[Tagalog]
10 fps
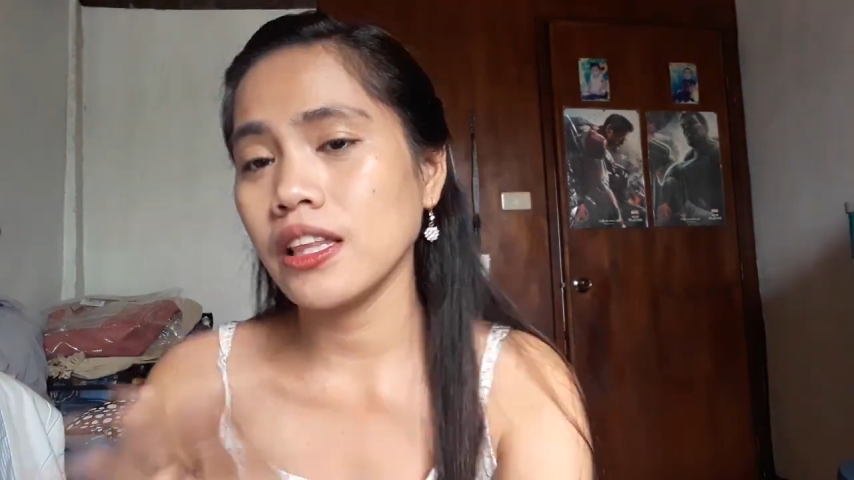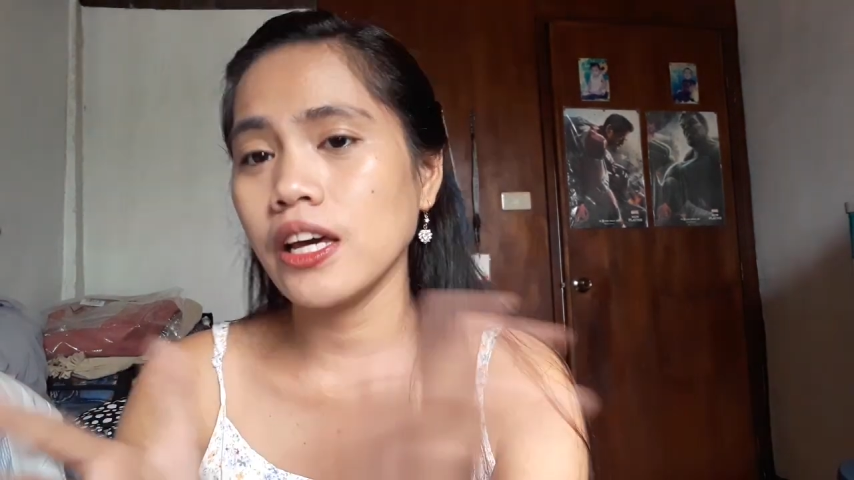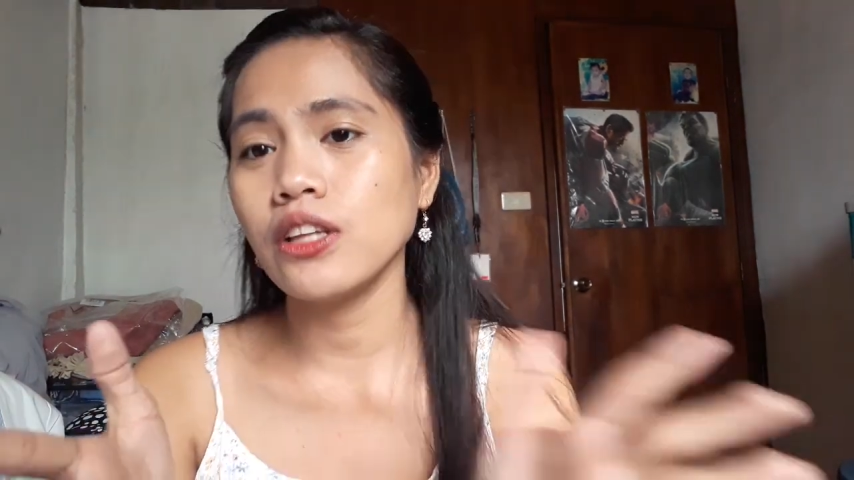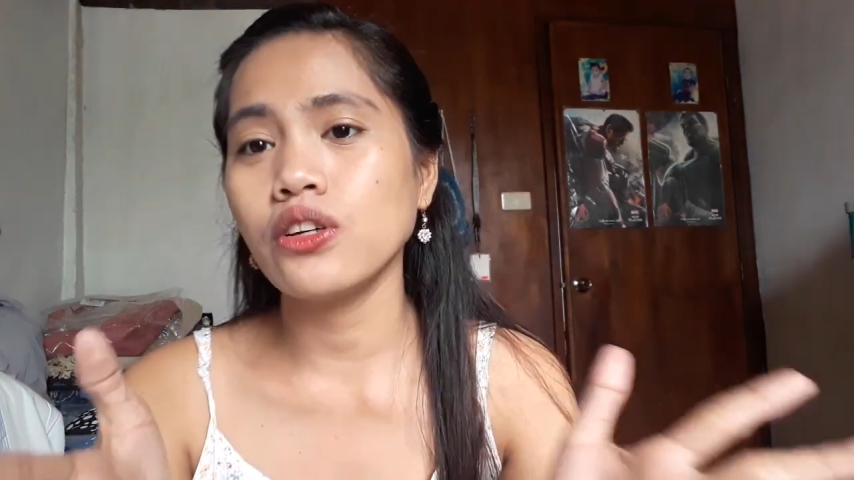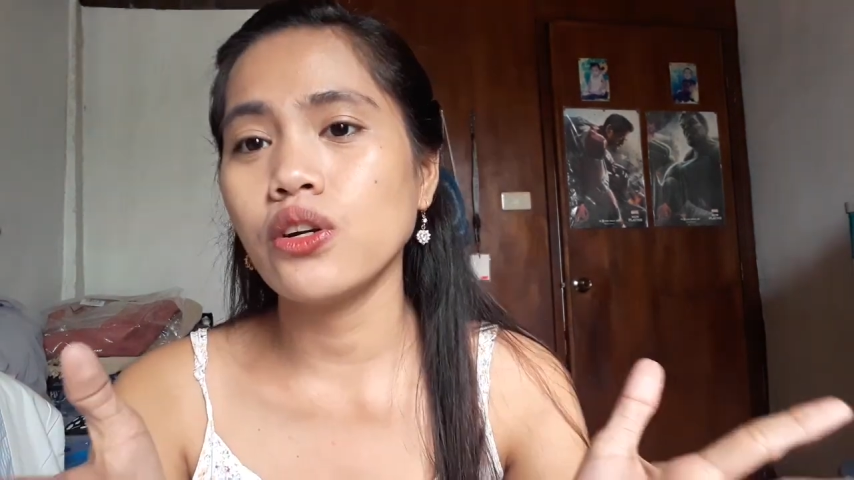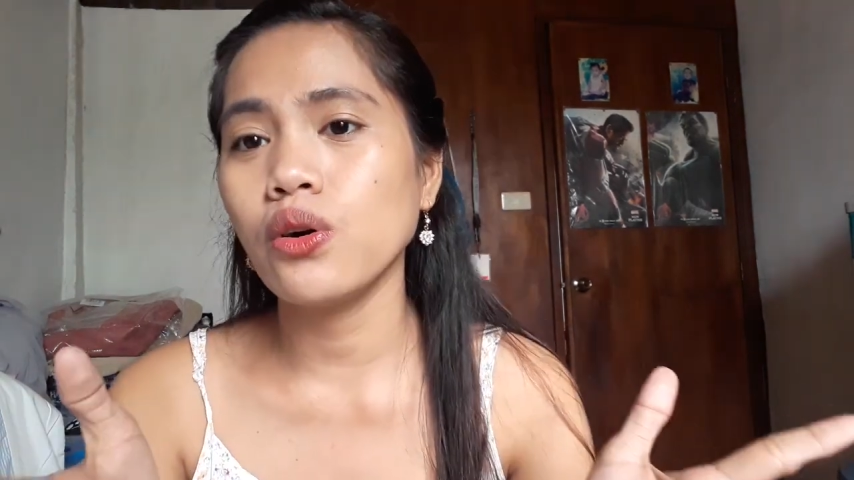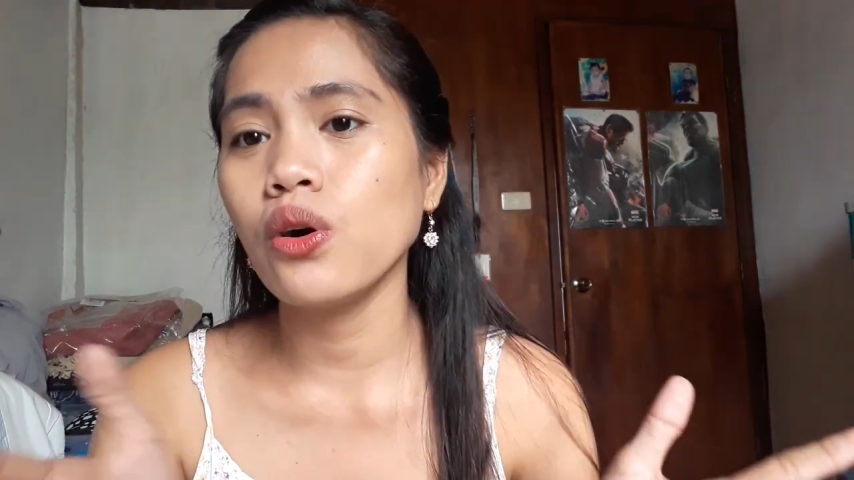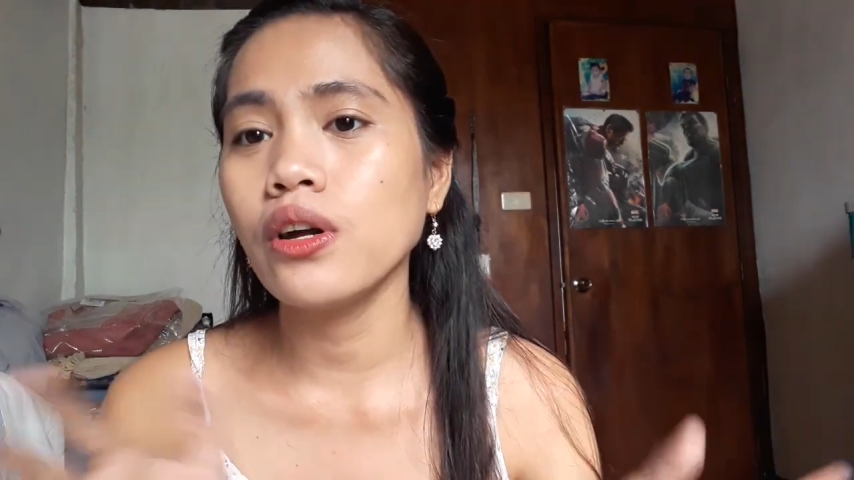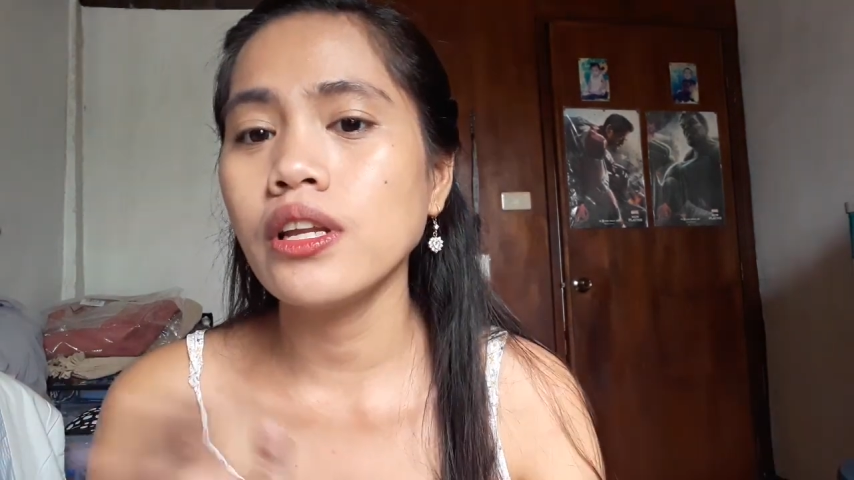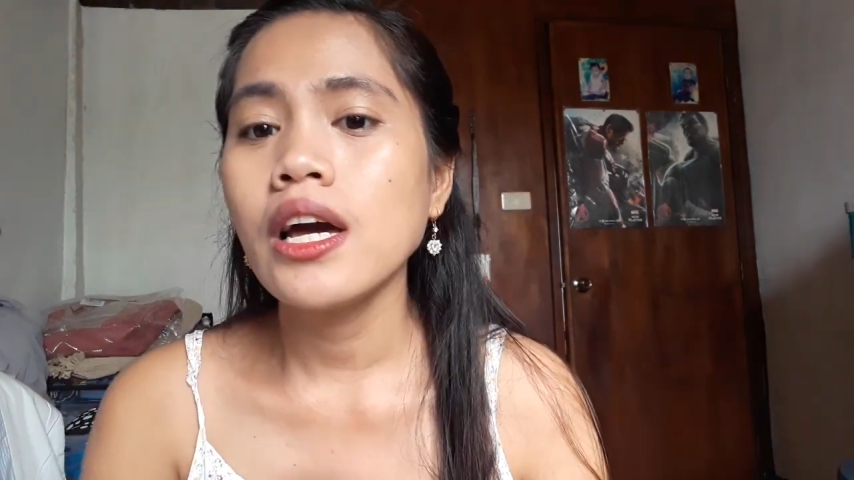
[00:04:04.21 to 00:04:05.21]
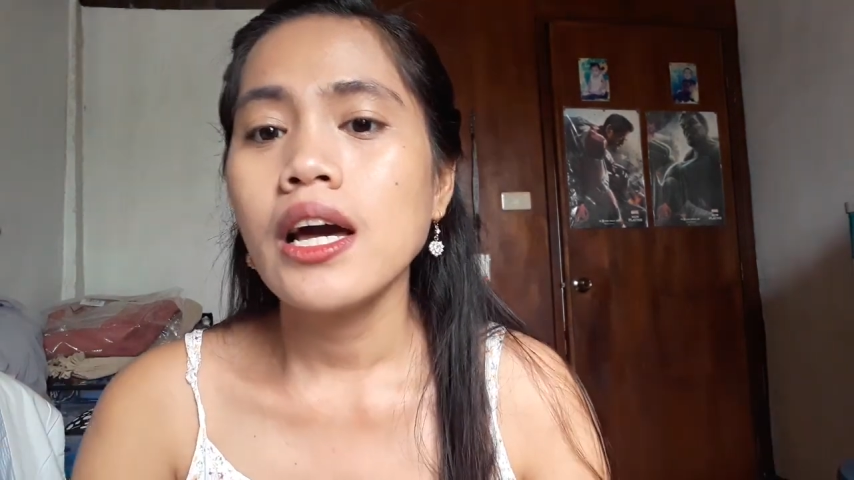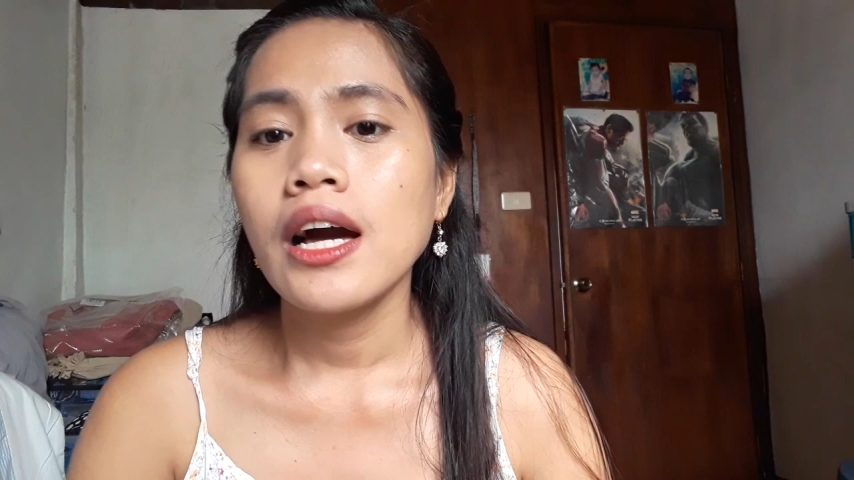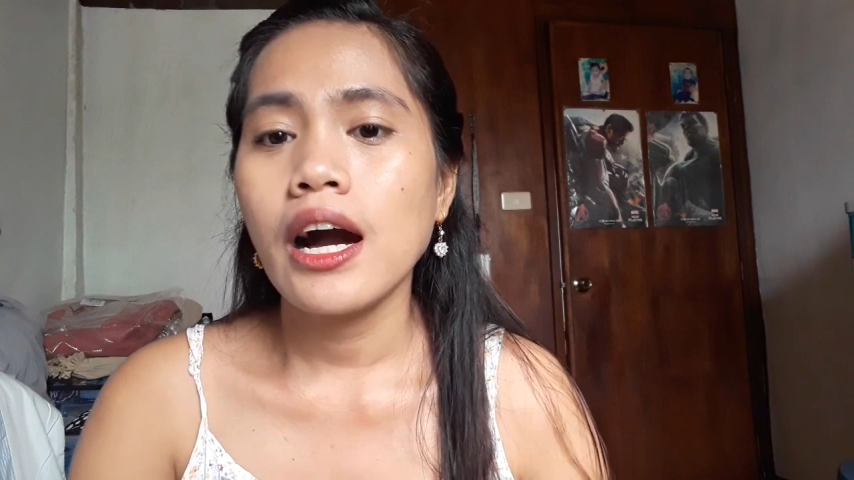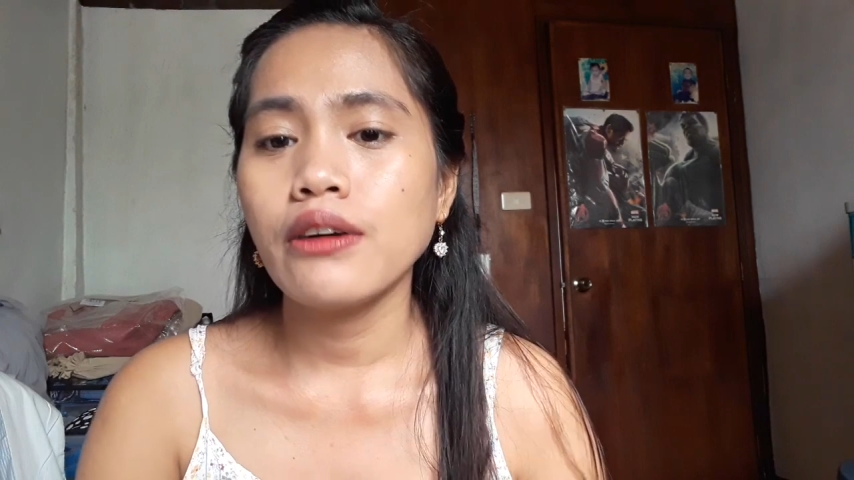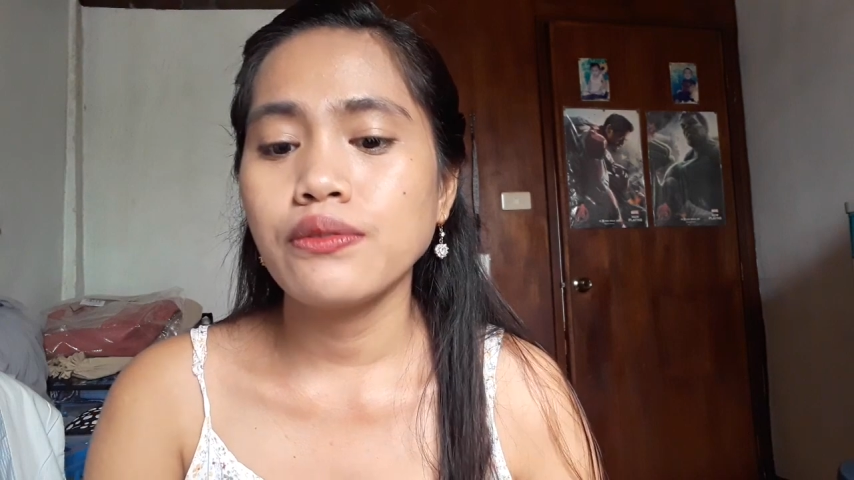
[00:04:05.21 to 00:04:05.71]
Later on,
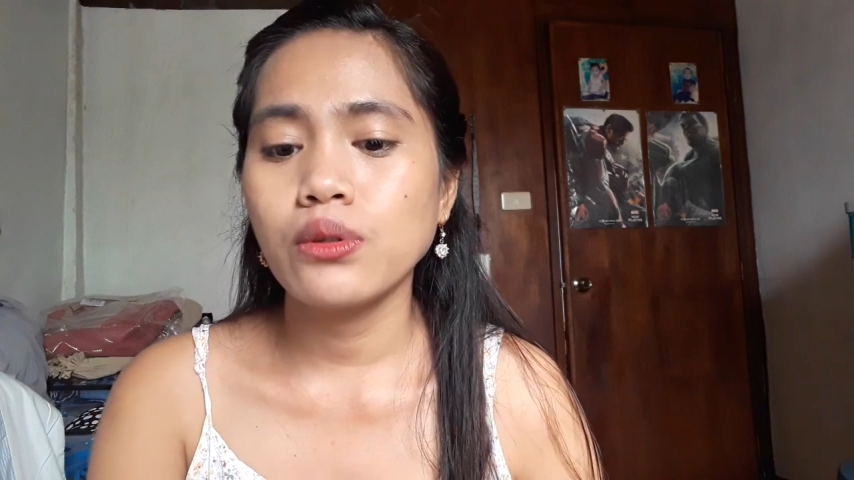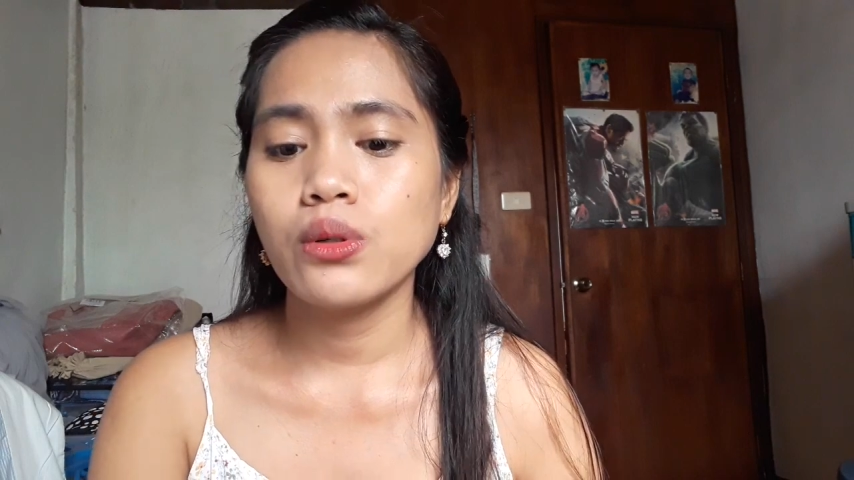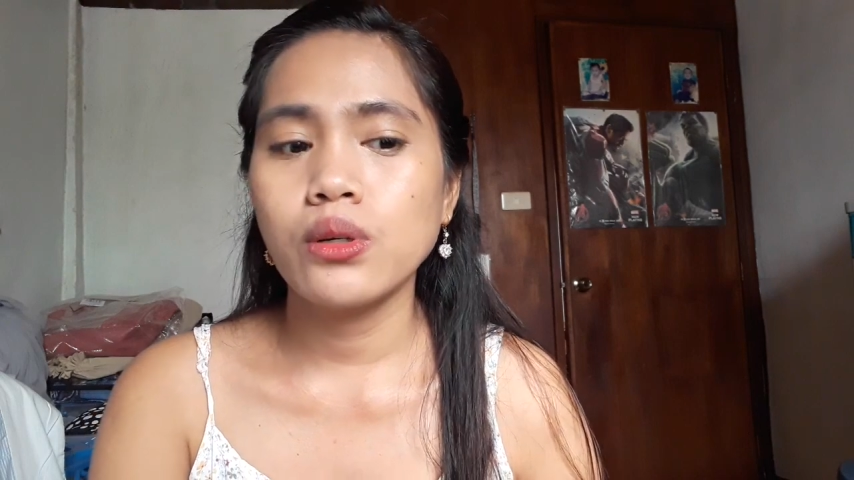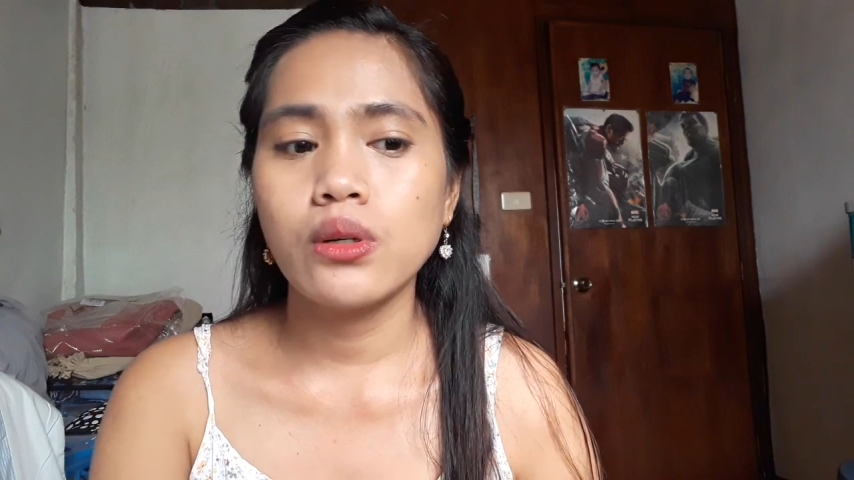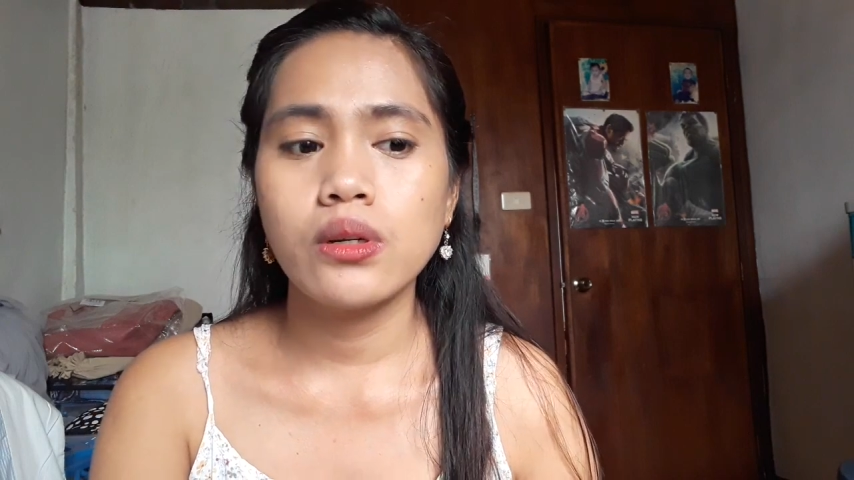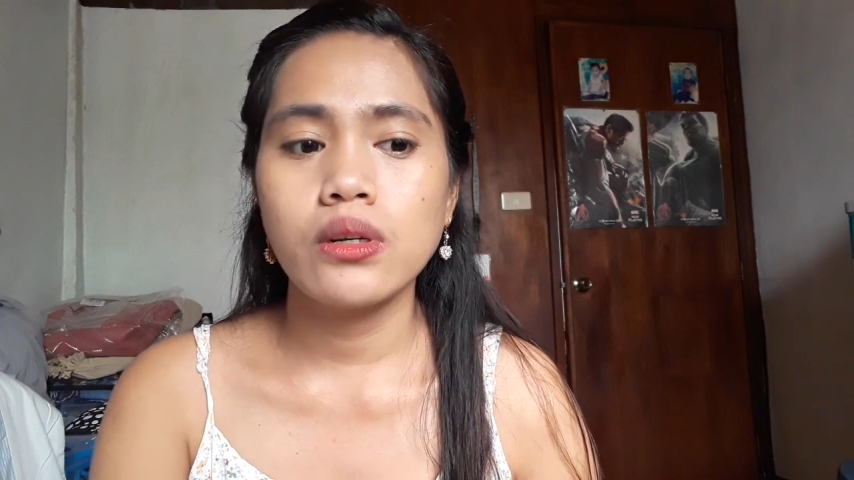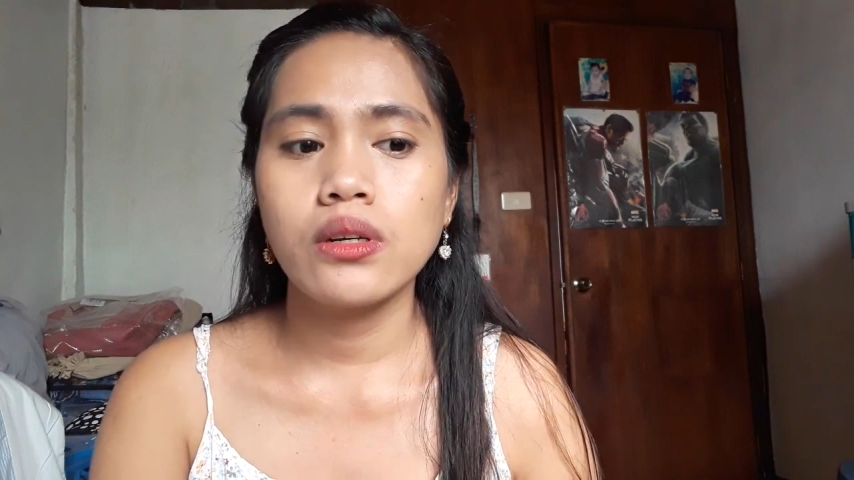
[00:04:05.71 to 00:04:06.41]
after